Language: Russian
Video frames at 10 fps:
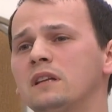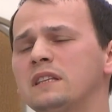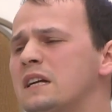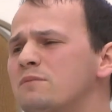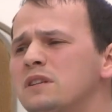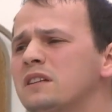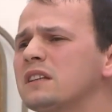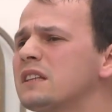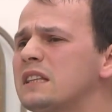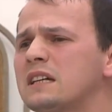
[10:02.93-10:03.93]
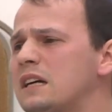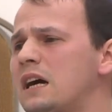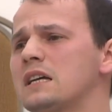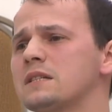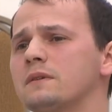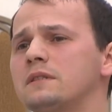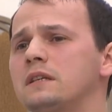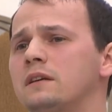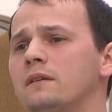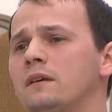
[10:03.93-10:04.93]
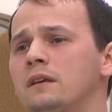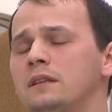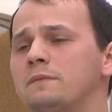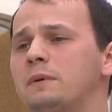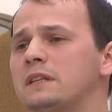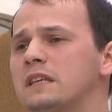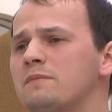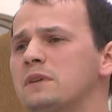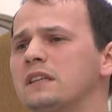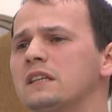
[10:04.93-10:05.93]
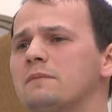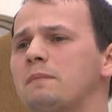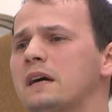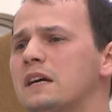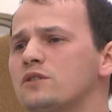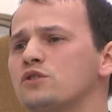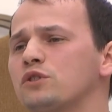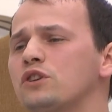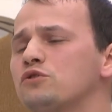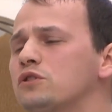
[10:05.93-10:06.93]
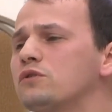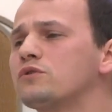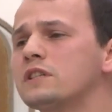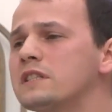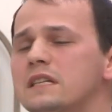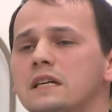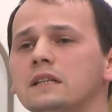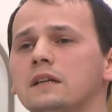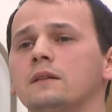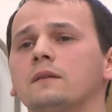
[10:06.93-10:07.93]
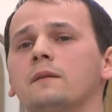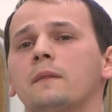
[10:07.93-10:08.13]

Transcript: Никому не надо доказывать, ни, ни перед кем не надо показывать, что я что-то уже сделал.